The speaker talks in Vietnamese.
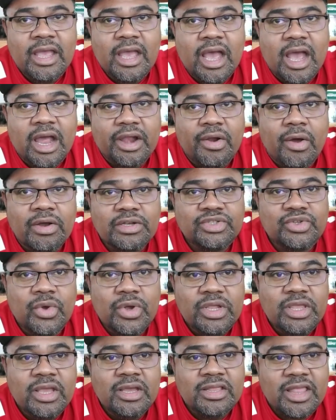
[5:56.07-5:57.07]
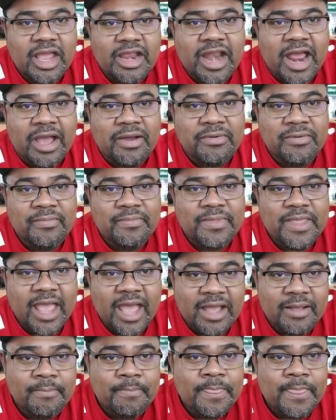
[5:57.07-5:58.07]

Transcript: à, đón xuân như thế nào nhé